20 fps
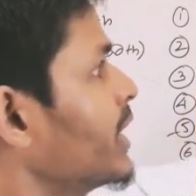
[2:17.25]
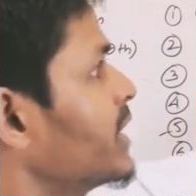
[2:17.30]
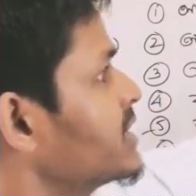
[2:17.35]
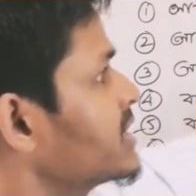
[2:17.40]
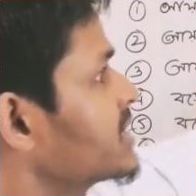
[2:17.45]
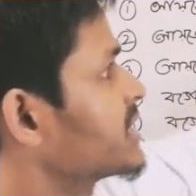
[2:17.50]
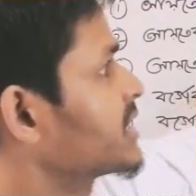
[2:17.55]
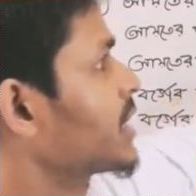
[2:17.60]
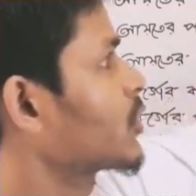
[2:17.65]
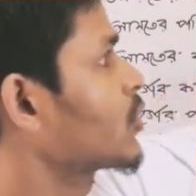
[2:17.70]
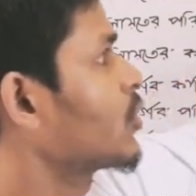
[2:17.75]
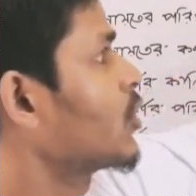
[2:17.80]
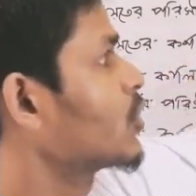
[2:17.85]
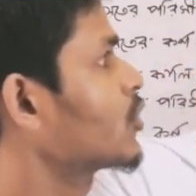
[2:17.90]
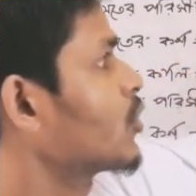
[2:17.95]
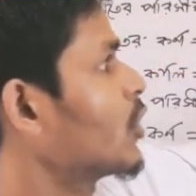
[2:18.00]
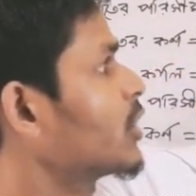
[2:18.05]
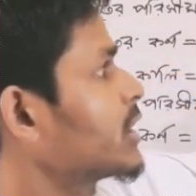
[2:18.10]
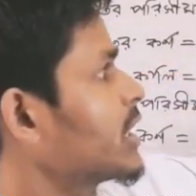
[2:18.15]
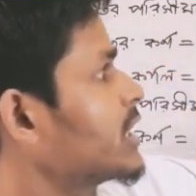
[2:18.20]
এই যে যেটা
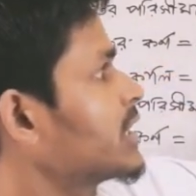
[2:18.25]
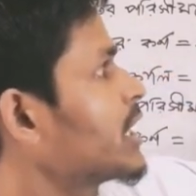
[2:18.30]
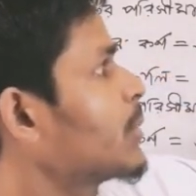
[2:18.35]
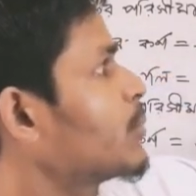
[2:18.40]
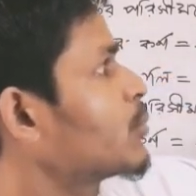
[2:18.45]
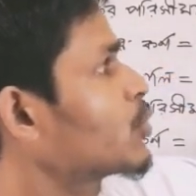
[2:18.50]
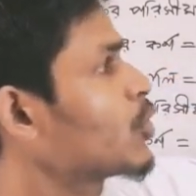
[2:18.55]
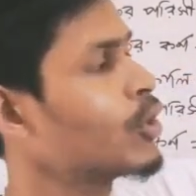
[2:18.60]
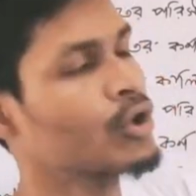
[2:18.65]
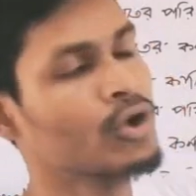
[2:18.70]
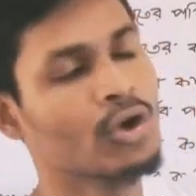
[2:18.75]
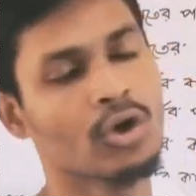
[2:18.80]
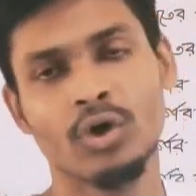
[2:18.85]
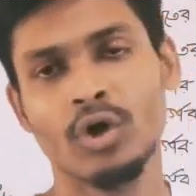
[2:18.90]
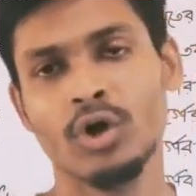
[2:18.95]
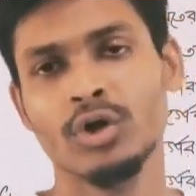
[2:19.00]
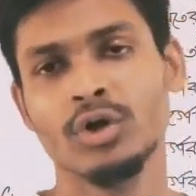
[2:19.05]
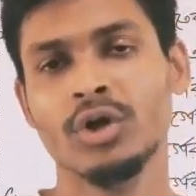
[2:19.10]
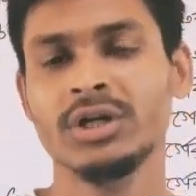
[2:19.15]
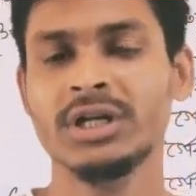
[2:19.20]
কর্ণ ওটার নাম কর্ণ
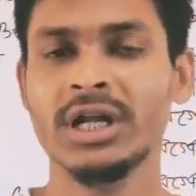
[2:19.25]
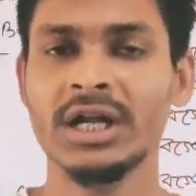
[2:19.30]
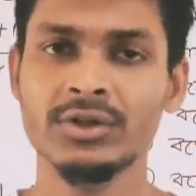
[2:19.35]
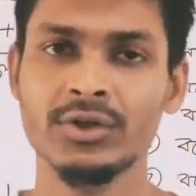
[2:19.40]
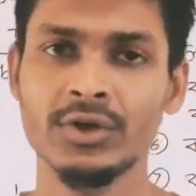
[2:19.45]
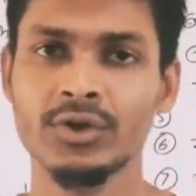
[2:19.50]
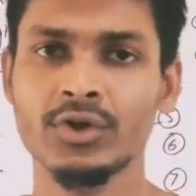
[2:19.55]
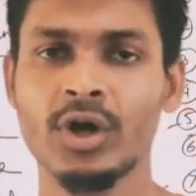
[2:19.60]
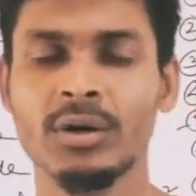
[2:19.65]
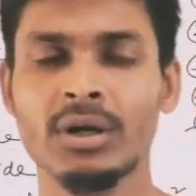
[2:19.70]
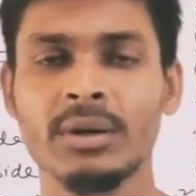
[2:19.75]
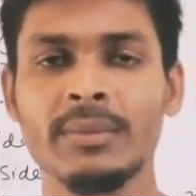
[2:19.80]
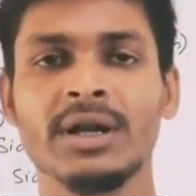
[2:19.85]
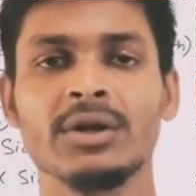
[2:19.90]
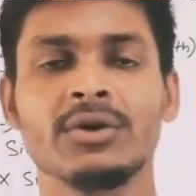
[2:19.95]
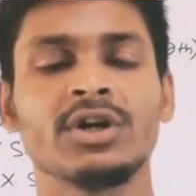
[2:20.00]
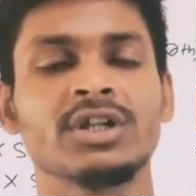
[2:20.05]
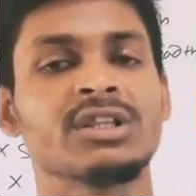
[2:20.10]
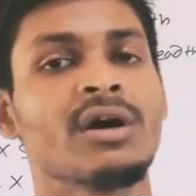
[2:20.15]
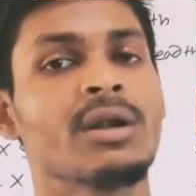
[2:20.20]
কর্ণটার দৈর্ঘ্য আমরা
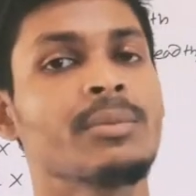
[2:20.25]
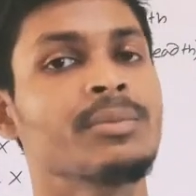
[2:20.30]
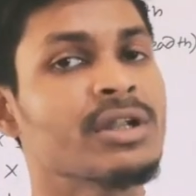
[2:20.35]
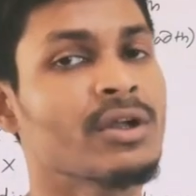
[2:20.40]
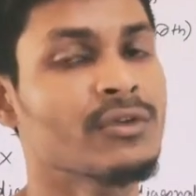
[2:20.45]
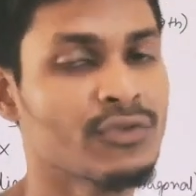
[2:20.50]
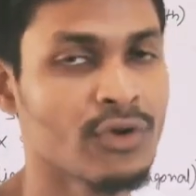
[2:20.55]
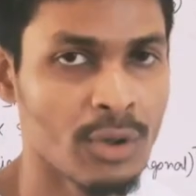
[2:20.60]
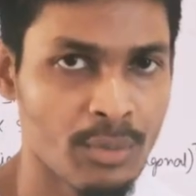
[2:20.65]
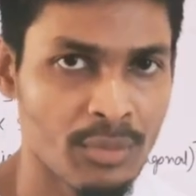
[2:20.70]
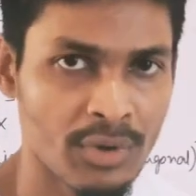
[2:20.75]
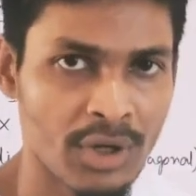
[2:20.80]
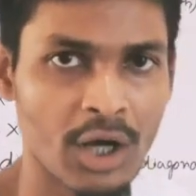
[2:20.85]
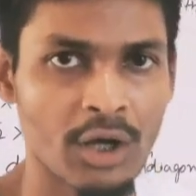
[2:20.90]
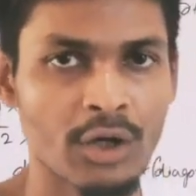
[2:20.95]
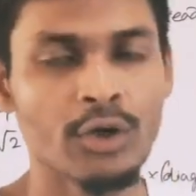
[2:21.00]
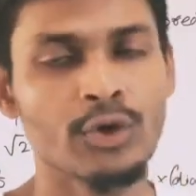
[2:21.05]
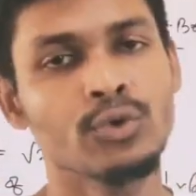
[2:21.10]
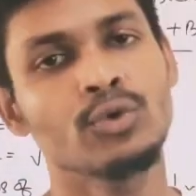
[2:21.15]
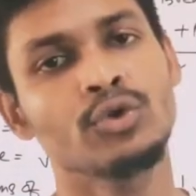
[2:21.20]
বাইর করতে পারবো এটার ফর্মুলা
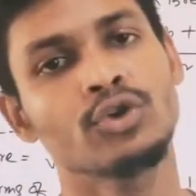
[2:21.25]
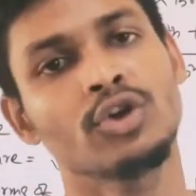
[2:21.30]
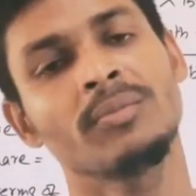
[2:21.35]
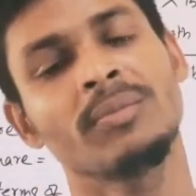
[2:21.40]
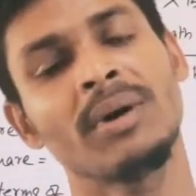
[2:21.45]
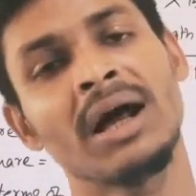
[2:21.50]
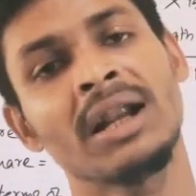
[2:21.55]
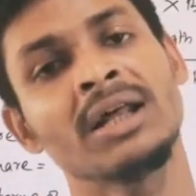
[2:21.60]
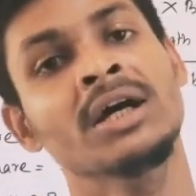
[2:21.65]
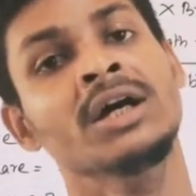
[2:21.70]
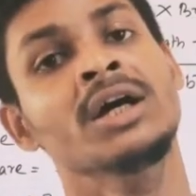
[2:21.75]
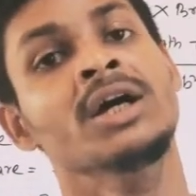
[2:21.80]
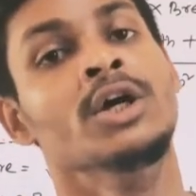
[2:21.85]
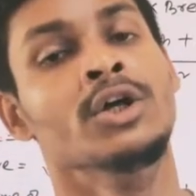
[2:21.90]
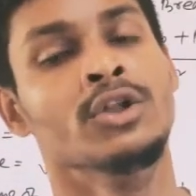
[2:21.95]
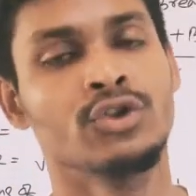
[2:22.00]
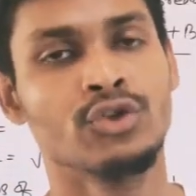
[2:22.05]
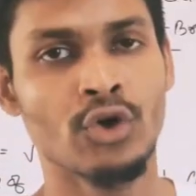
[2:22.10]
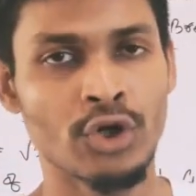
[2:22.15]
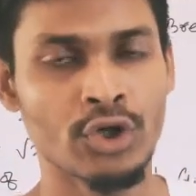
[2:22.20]
হইল রুট ওভার
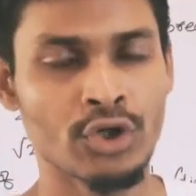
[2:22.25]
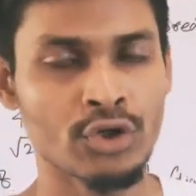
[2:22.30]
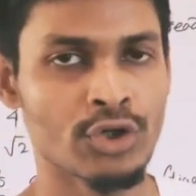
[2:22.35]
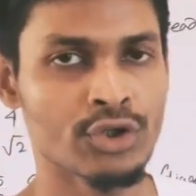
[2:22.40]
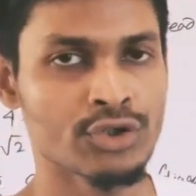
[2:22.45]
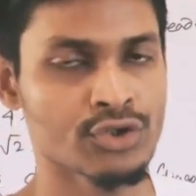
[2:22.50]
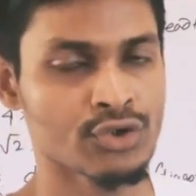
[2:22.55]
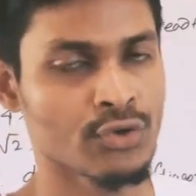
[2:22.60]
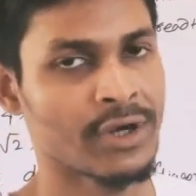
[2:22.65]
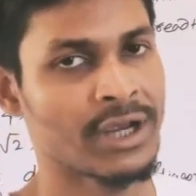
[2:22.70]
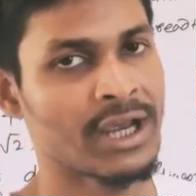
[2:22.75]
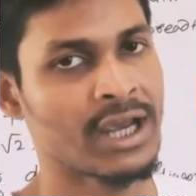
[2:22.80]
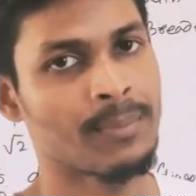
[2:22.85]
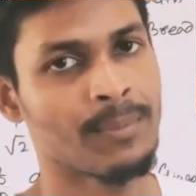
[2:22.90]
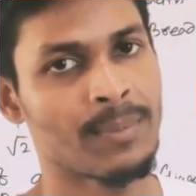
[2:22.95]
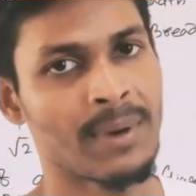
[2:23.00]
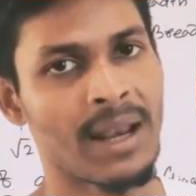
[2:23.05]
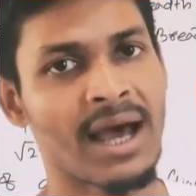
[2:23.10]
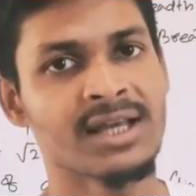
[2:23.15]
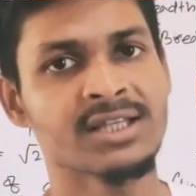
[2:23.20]
দৈর্ঘ্য স্কোয়ার
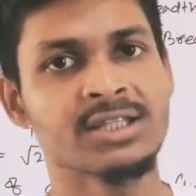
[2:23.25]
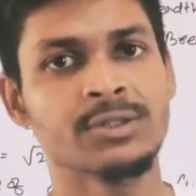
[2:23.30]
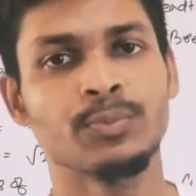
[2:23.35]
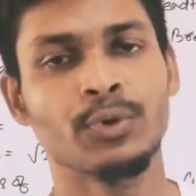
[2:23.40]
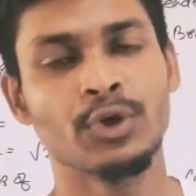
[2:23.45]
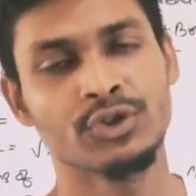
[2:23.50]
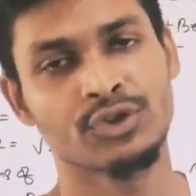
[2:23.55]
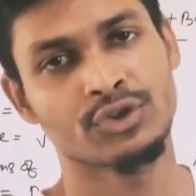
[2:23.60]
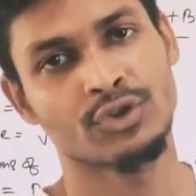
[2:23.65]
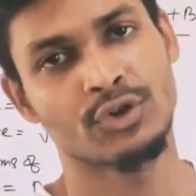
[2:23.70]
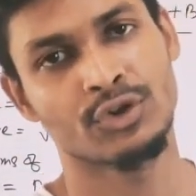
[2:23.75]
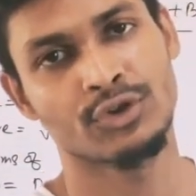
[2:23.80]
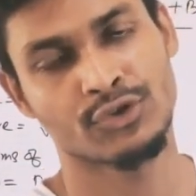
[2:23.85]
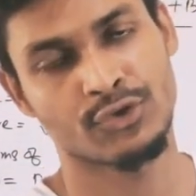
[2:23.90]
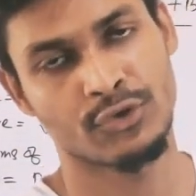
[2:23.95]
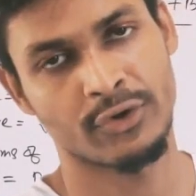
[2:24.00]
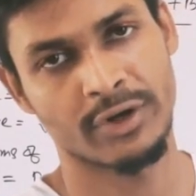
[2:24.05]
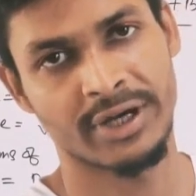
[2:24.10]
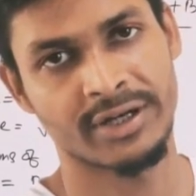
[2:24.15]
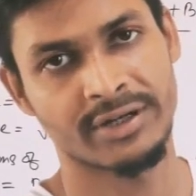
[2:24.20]
প্লাস প্রস্তর
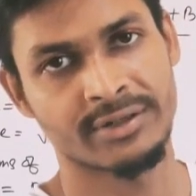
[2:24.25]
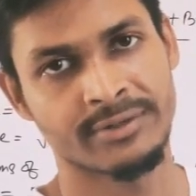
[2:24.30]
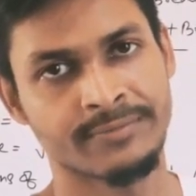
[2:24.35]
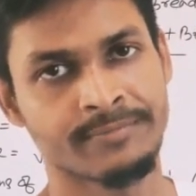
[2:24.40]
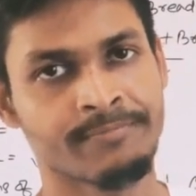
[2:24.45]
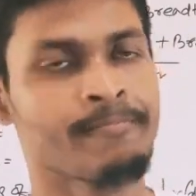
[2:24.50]
স্কোয়ার